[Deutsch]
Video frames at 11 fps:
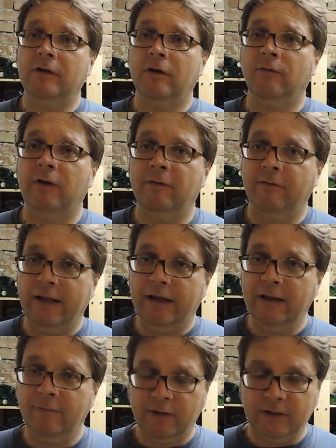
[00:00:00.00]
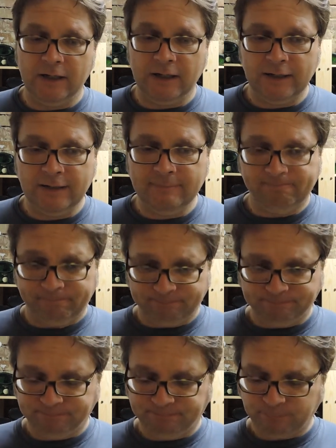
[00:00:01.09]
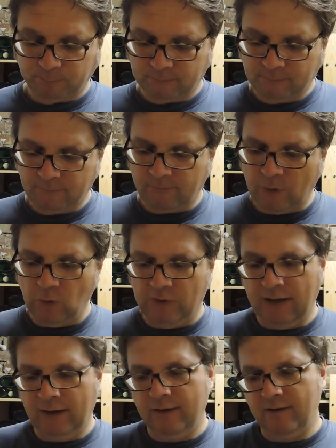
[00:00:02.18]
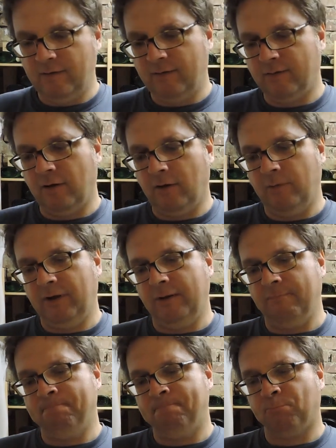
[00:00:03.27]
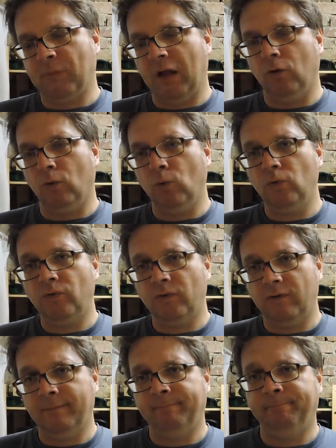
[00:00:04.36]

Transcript: also auf der Feinhefe gelagert. Und der hier ist jetzt, glaube ich, im August